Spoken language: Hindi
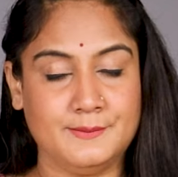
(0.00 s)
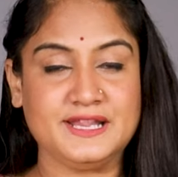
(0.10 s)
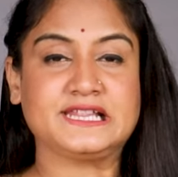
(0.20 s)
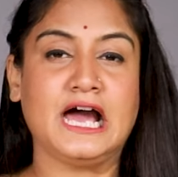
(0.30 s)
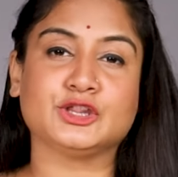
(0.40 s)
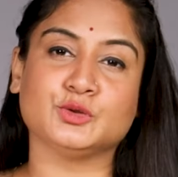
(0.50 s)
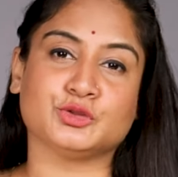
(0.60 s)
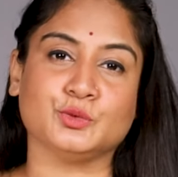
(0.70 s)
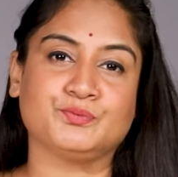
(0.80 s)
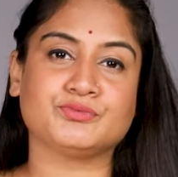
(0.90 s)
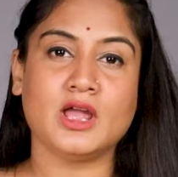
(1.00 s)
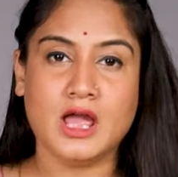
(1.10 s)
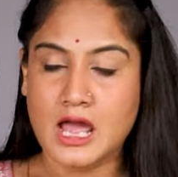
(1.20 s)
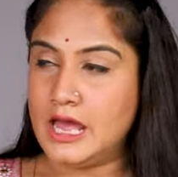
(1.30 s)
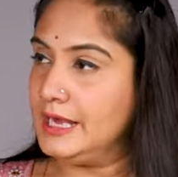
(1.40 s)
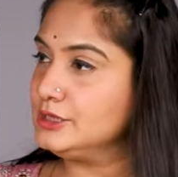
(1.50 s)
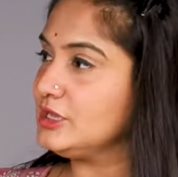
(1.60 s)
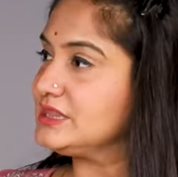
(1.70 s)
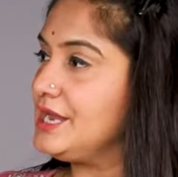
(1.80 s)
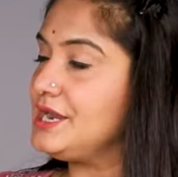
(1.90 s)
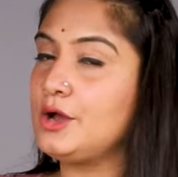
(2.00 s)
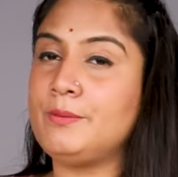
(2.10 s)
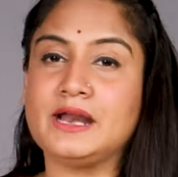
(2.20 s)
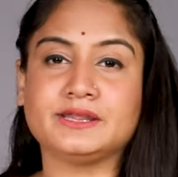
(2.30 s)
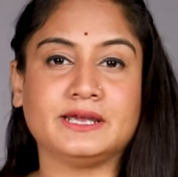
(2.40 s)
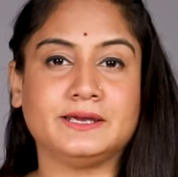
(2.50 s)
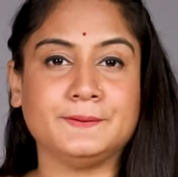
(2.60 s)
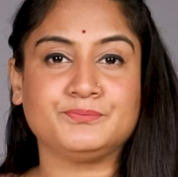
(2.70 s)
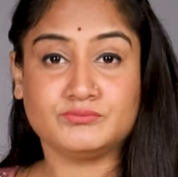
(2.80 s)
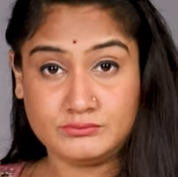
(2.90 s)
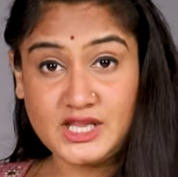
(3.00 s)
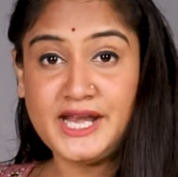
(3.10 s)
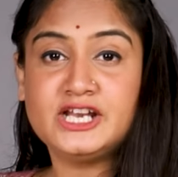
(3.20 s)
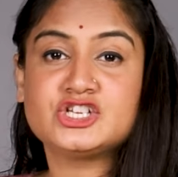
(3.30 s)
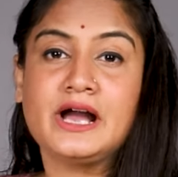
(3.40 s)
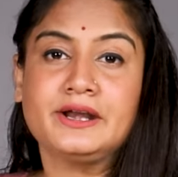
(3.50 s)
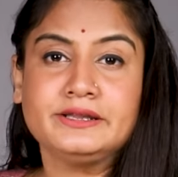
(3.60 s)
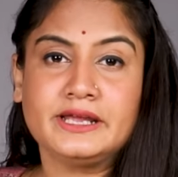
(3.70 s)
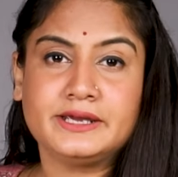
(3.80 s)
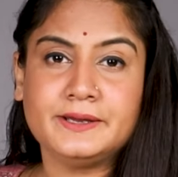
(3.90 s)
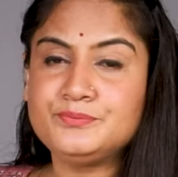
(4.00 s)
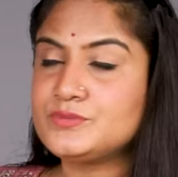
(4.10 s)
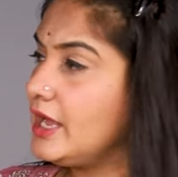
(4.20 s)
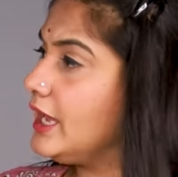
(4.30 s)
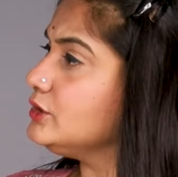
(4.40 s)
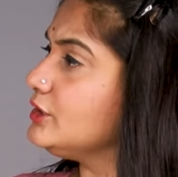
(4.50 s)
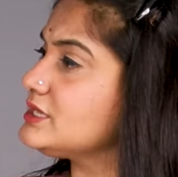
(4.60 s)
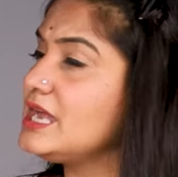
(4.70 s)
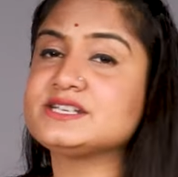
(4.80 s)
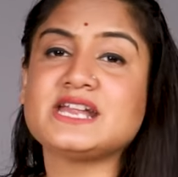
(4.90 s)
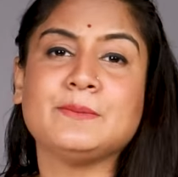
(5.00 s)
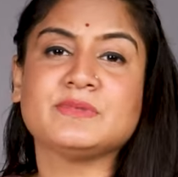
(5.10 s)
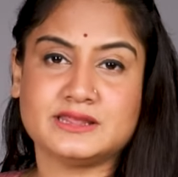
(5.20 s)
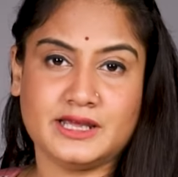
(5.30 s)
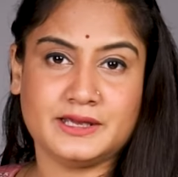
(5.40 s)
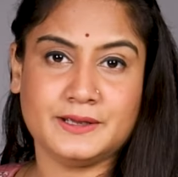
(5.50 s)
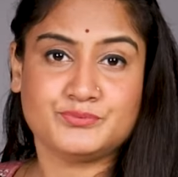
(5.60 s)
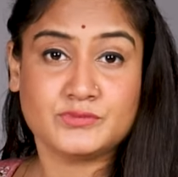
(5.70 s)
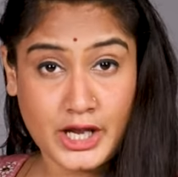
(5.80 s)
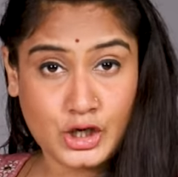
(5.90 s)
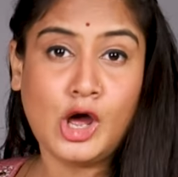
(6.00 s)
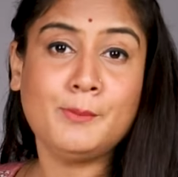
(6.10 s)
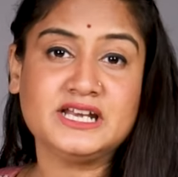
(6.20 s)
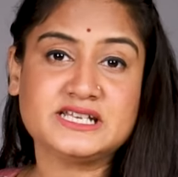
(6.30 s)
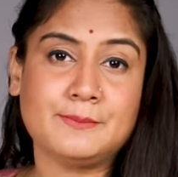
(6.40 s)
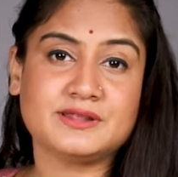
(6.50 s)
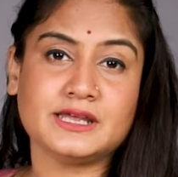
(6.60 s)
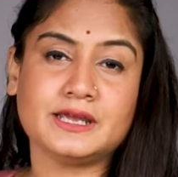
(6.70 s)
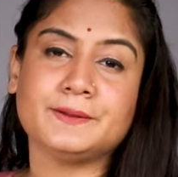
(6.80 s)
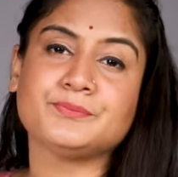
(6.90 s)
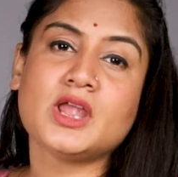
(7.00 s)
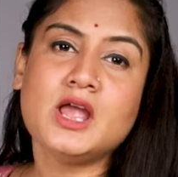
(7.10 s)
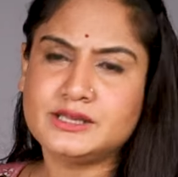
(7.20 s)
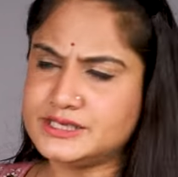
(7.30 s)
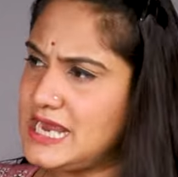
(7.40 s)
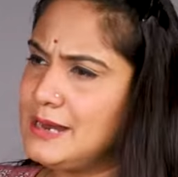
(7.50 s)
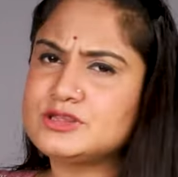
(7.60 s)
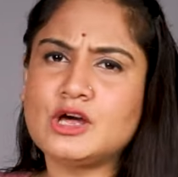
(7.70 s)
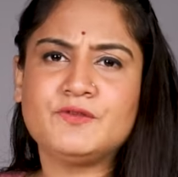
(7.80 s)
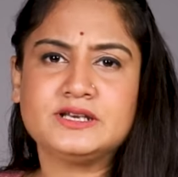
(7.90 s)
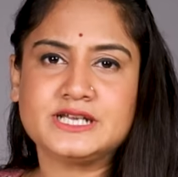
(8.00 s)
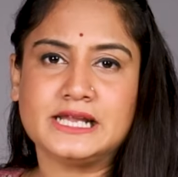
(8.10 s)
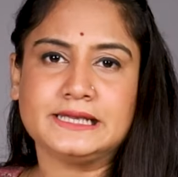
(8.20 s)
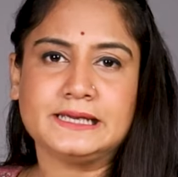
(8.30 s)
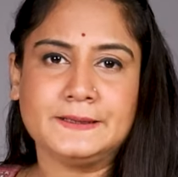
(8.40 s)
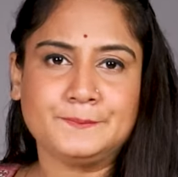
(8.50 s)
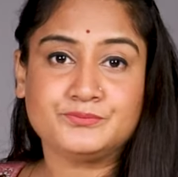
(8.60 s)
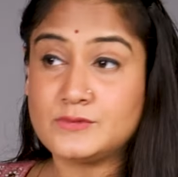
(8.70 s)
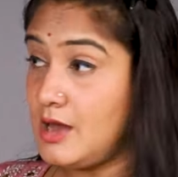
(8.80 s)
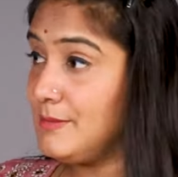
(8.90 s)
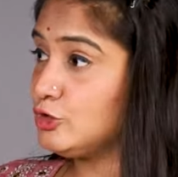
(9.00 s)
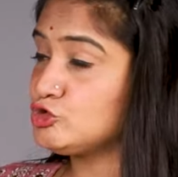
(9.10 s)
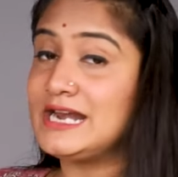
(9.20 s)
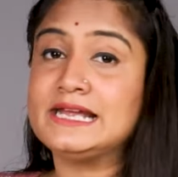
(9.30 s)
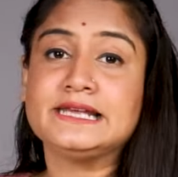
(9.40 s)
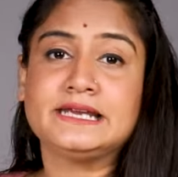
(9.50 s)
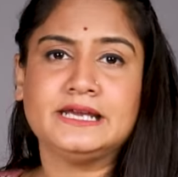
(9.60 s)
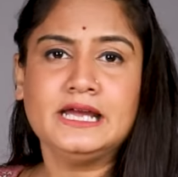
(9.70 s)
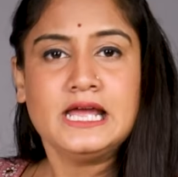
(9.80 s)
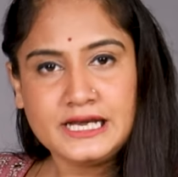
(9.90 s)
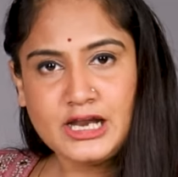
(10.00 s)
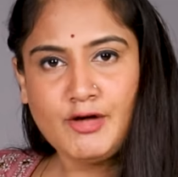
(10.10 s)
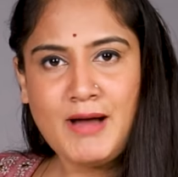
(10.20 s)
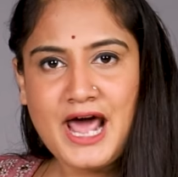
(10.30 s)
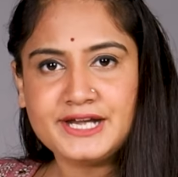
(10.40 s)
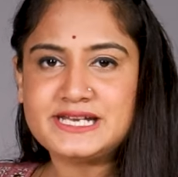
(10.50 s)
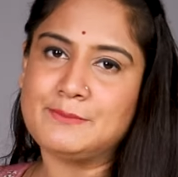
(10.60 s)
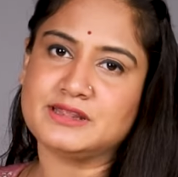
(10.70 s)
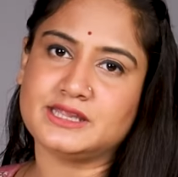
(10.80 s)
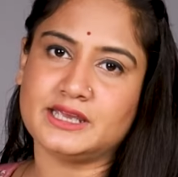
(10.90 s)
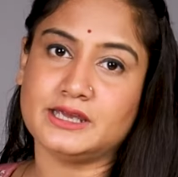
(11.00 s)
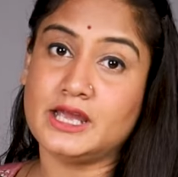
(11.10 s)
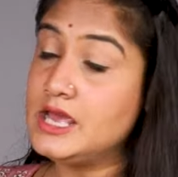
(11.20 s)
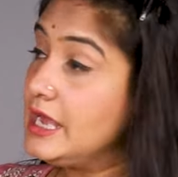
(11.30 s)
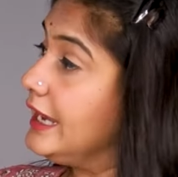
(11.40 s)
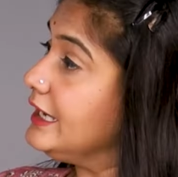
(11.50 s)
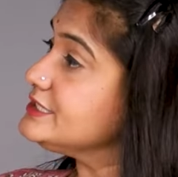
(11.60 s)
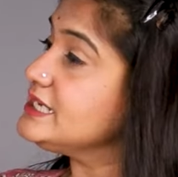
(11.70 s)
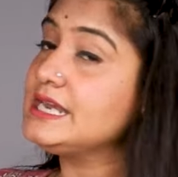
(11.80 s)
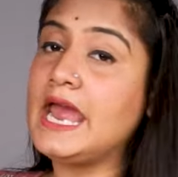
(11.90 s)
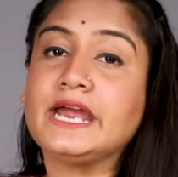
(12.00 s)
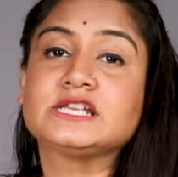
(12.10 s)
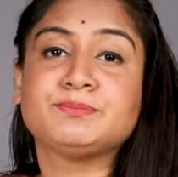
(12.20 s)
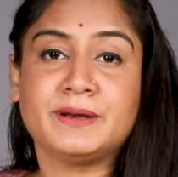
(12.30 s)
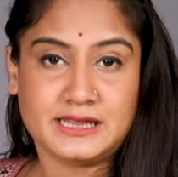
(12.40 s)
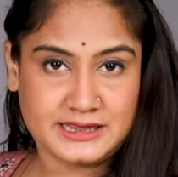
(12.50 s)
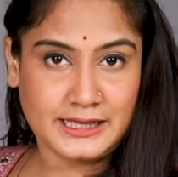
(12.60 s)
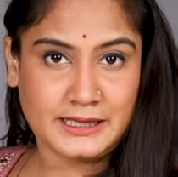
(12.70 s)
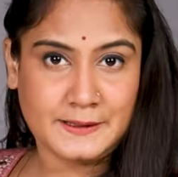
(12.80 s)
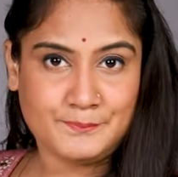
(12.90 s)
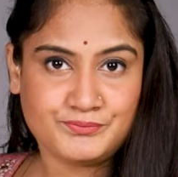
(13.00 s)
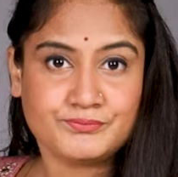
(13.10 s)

नमस्कार दोस्तों हिंदुस्तान अखबार देखिए दैनिक जागरण देखिए हिंदुस्तान टाइम्स देखिए इकोनॉमिक टाइम्स देखिए द टाइम्स ऑफ इंडिया देखिए अमर उजाला देखिए नव भारत टाइम्स देखिए इंडियन एक्सप्रेस देखिए